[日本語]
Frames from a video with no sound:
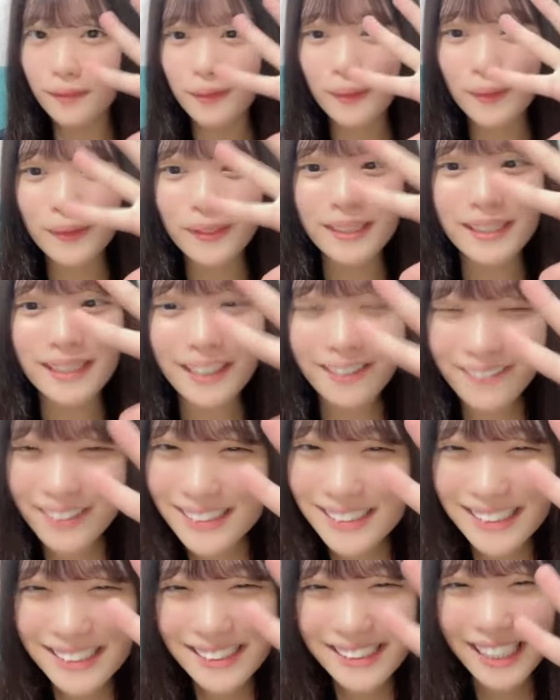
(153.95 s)
55位やま
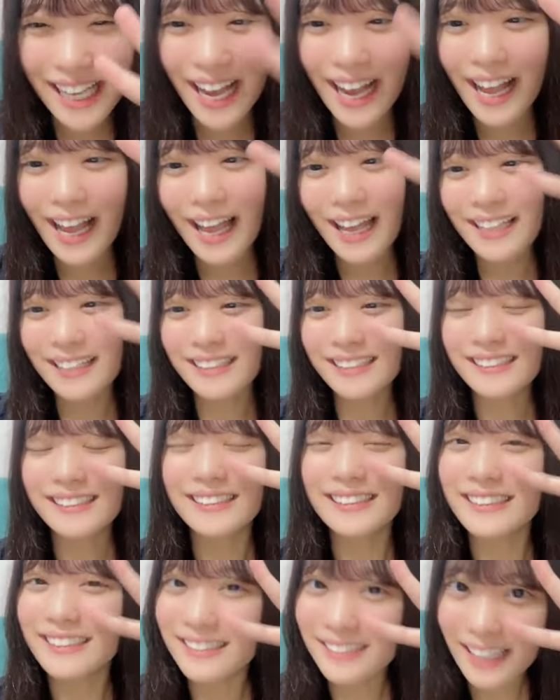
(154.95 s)
しんさん
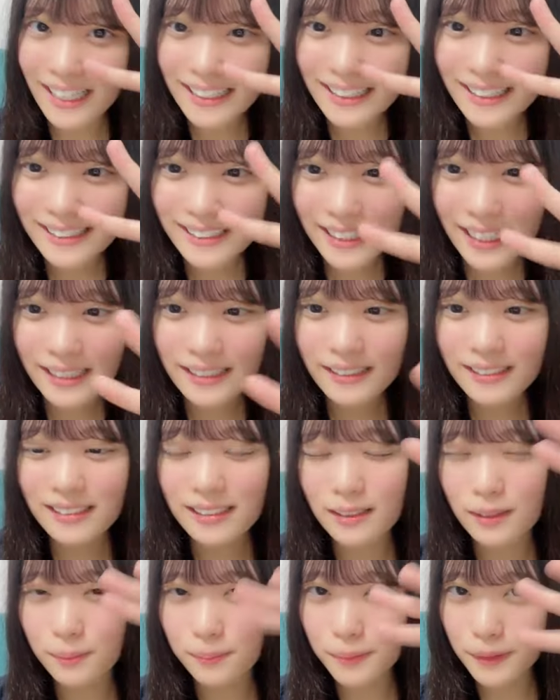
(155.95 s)
4位かいとさんそし
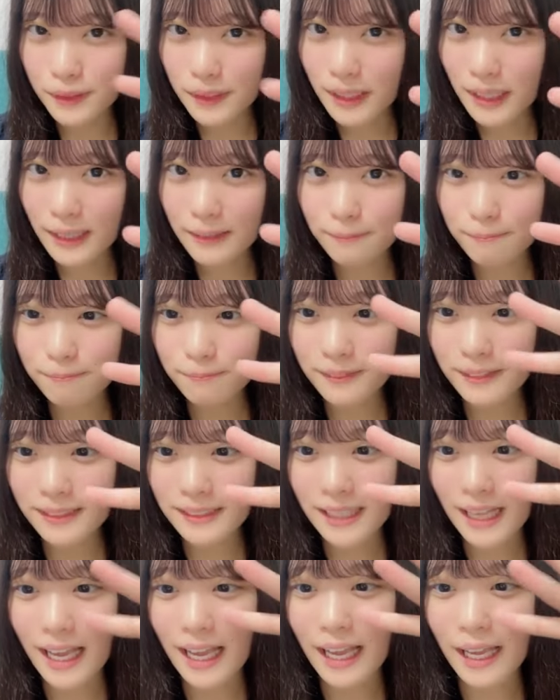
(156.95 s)
てトップ
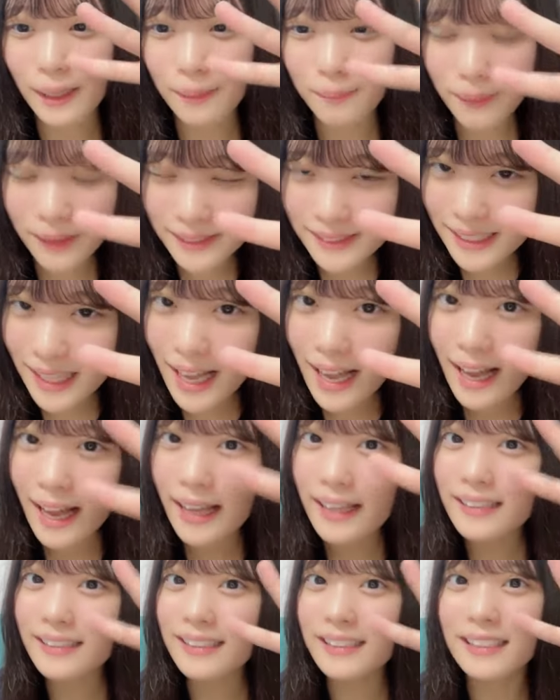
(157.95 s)
33位まくさ
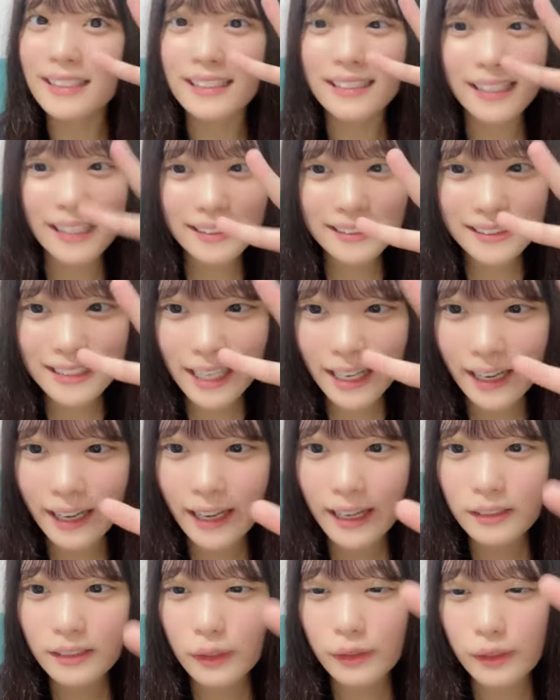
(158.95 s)
ん2位なすちゃん
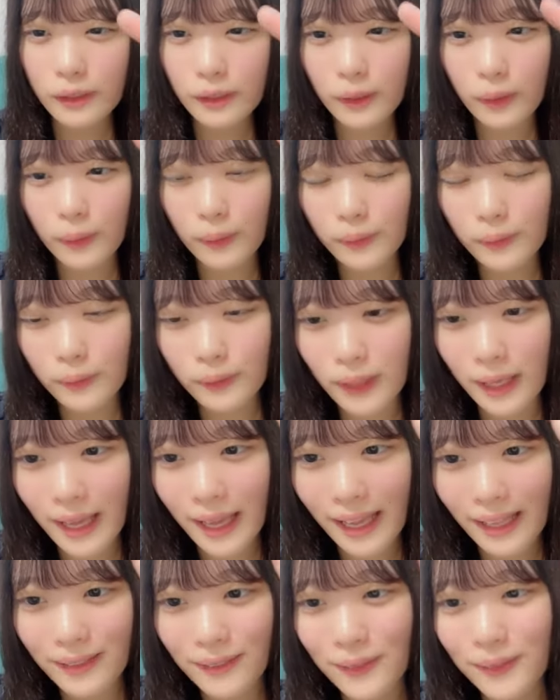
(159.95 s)
そして今日
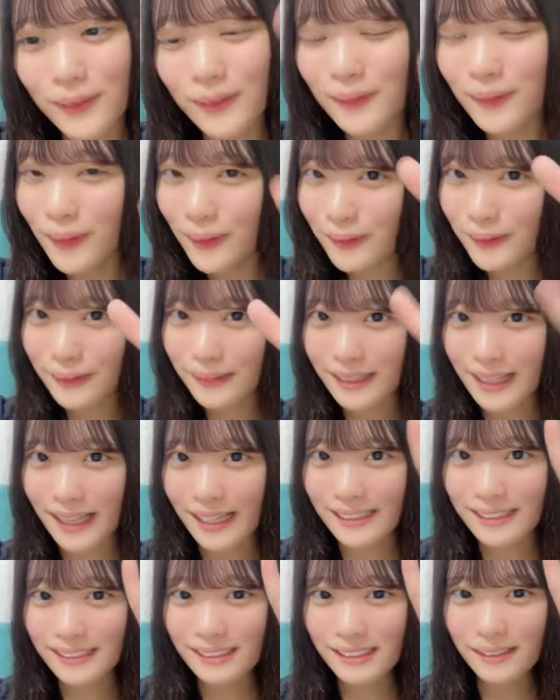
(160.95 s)
えっ、ー、とおとといの
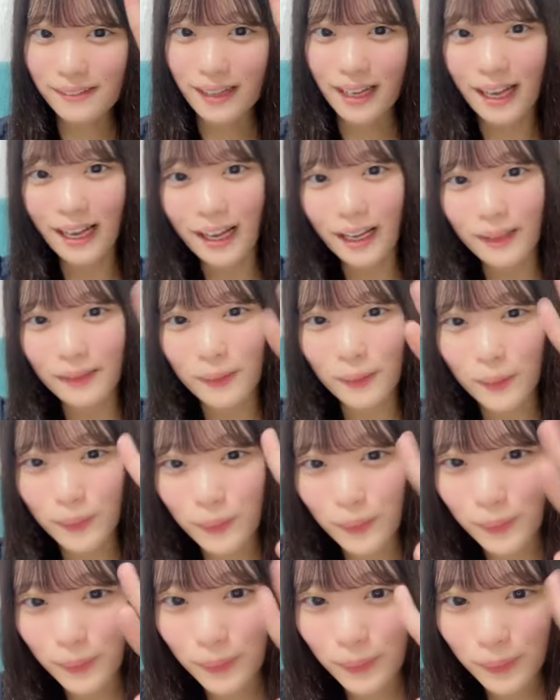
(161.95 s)
第1位はどこ
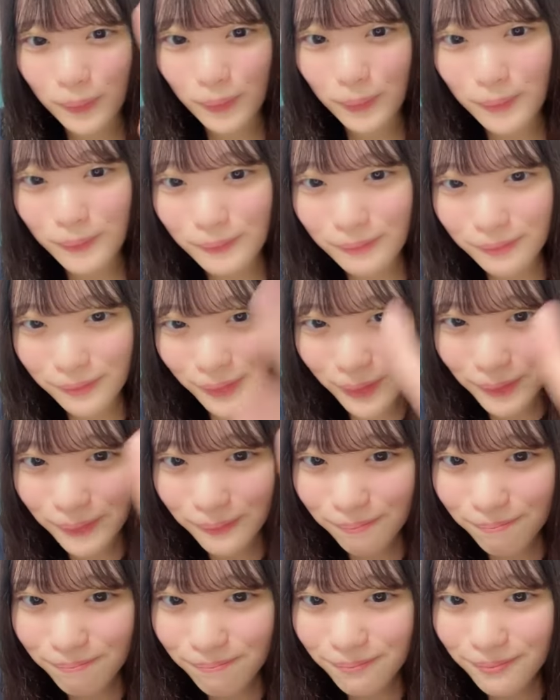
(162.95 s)
どこどこど
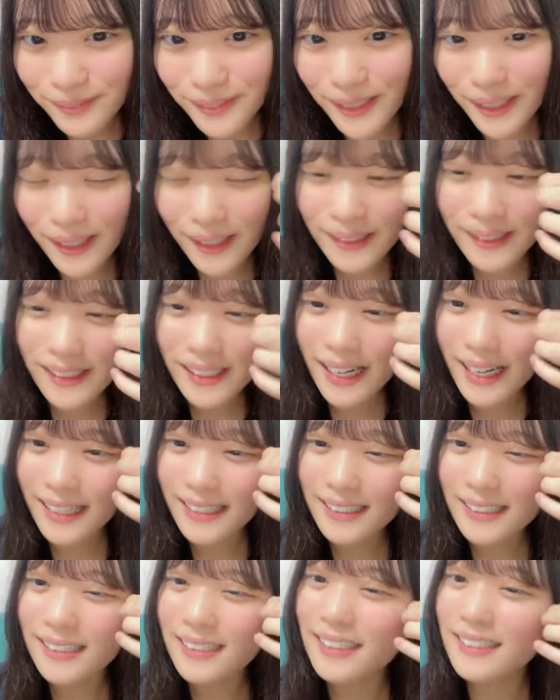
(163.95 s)
ん今日の
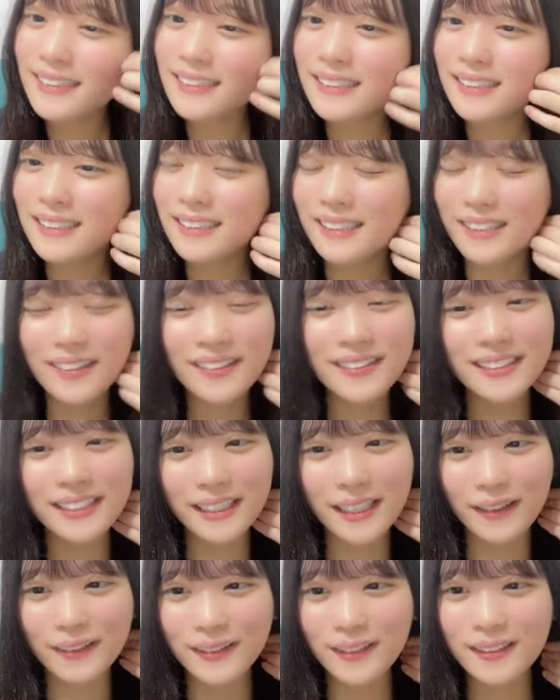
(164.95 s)
ランキング1位今日じゃ
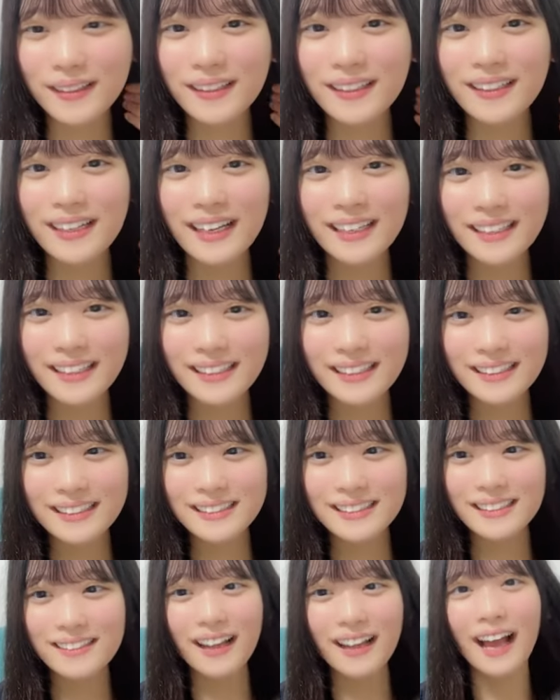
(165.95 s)
ない一昨日ランキング1位
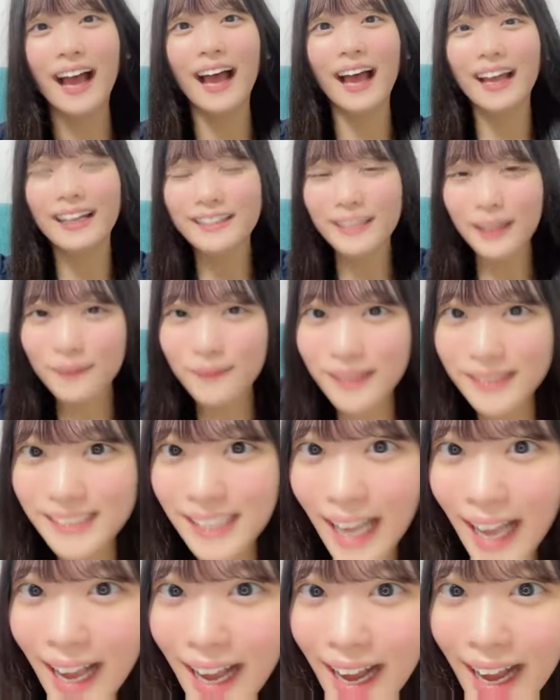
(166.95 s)
はた
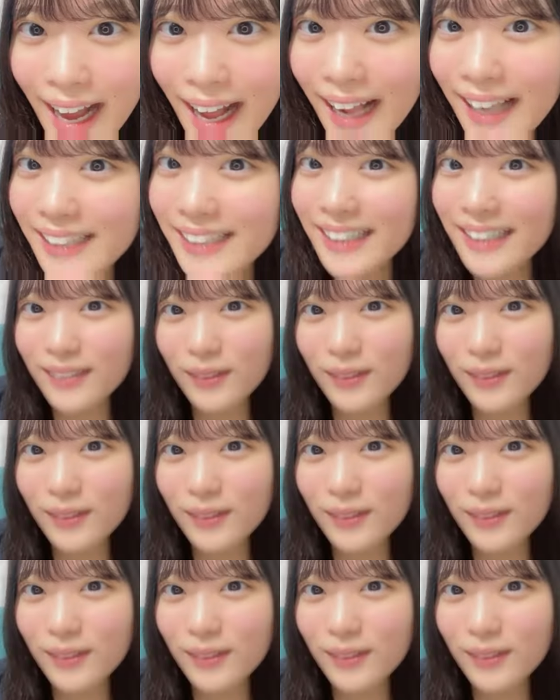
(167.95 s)
まさんあ